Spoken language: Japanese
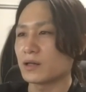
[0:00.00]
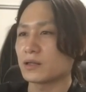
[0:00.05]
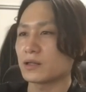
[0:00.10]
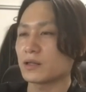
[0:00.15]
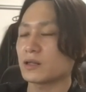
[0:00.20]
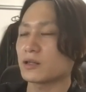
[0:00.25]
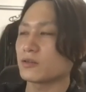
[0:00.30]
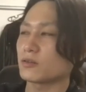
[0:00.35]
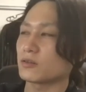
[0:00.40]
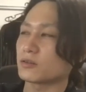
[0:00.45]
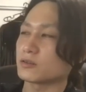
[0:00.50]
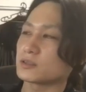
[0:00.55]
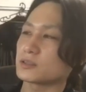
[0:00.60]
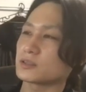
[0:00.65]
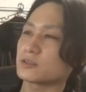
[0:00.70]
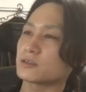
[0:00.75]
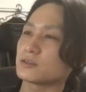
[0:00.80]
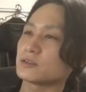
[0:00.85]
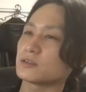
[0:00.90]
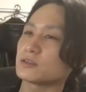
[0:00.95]
だけどい
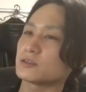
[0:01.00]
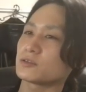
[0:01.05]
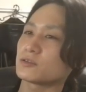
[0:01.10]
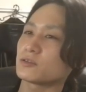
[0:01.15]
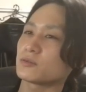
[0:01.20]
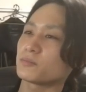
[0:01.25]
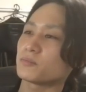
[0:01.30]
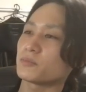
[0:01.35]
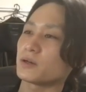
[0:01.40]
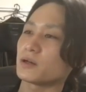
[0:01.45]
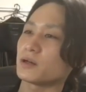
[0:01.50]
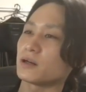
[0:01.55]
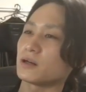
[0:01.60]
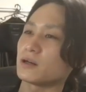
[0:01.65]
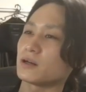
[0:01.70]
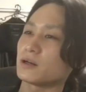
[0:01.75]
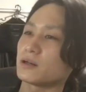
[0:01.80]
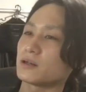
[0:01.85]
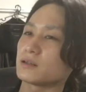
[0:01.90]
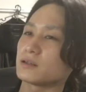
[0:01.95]
ちきゅうにいちろく
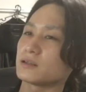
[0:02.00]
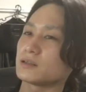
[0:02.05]
は